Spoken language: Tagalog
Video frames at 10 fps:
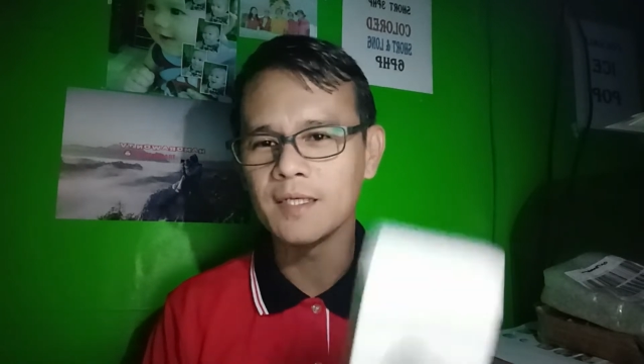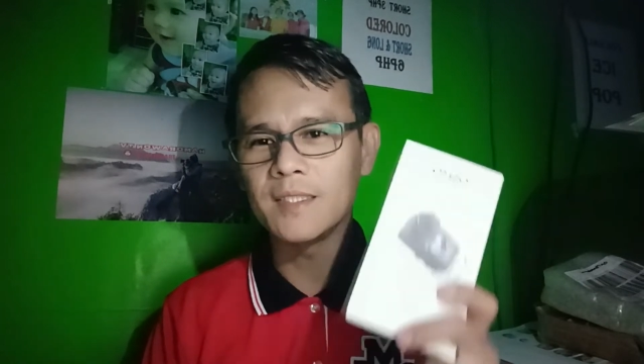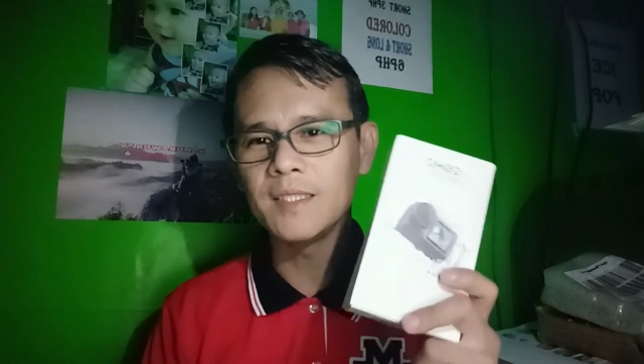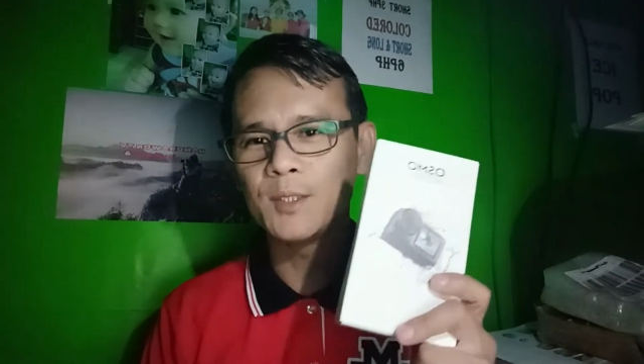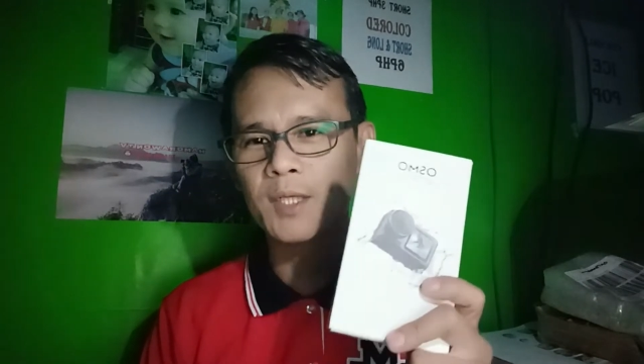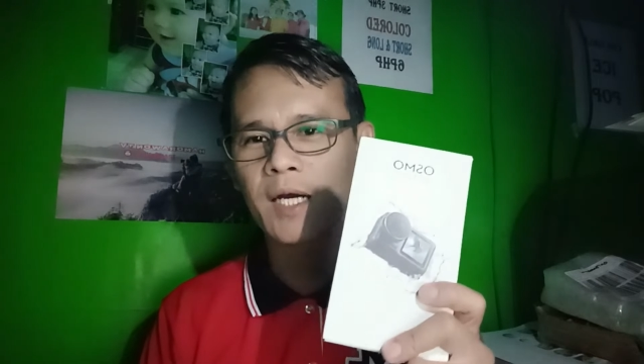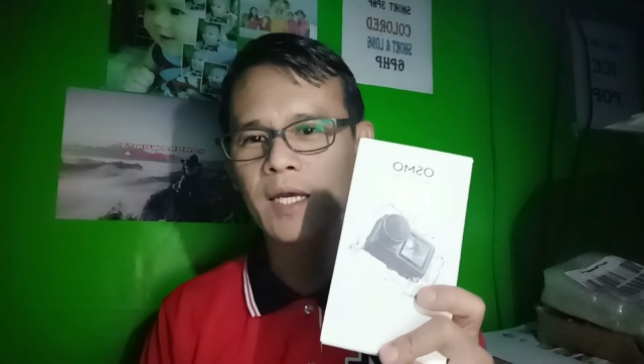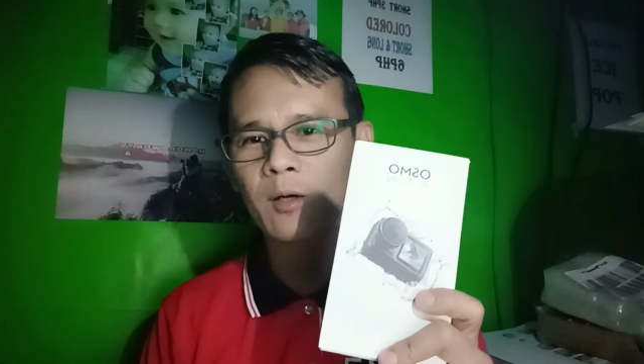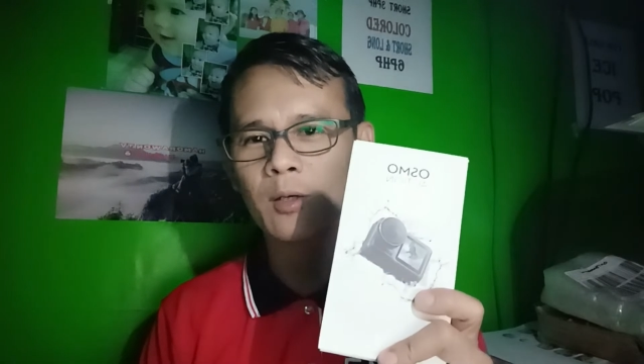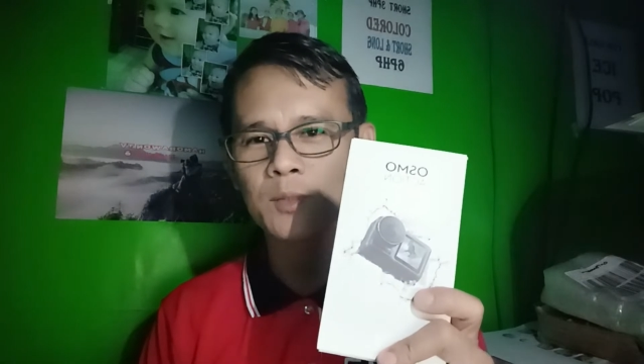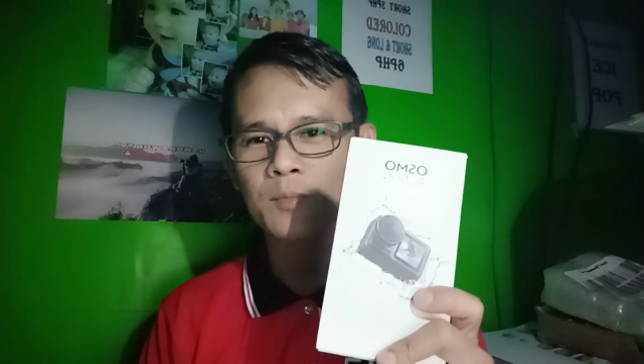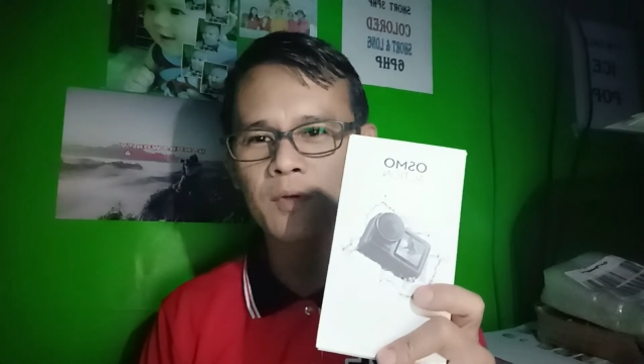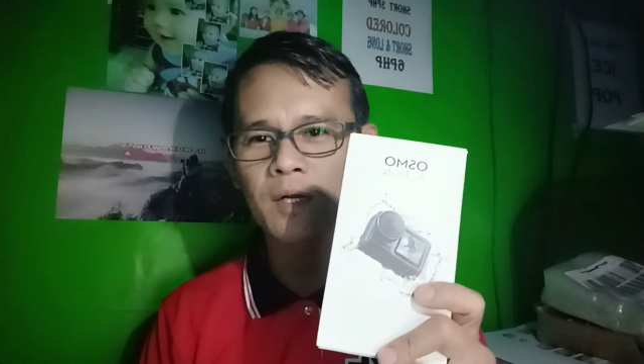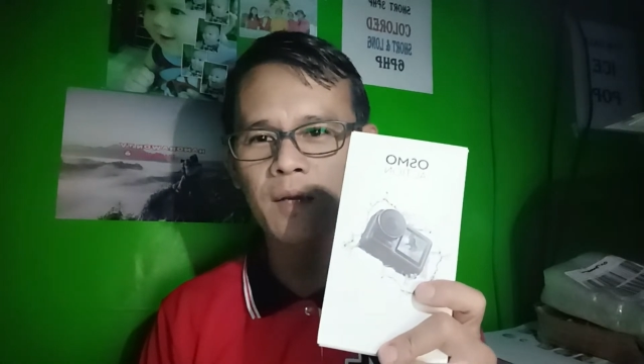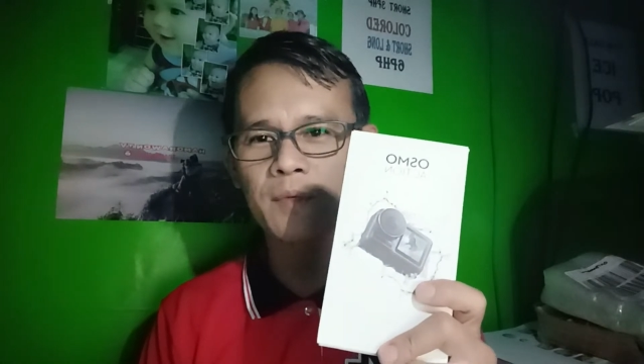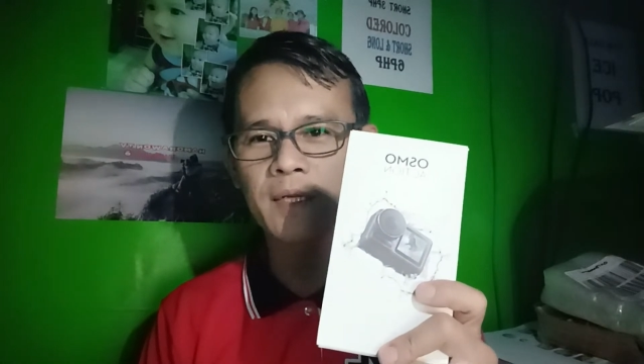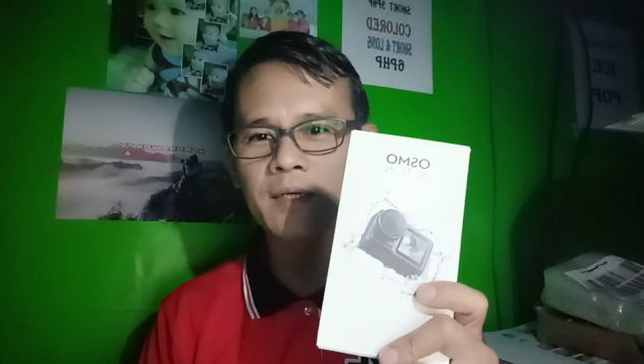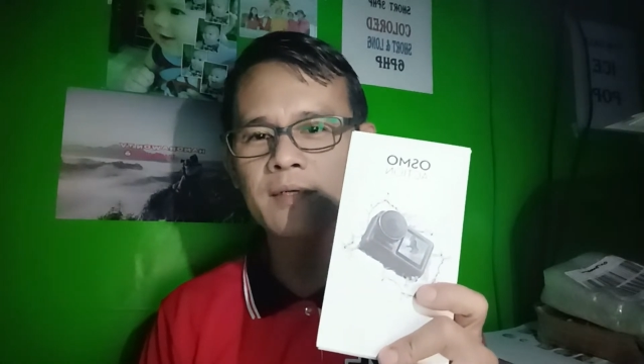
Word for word: DJI Osmo camera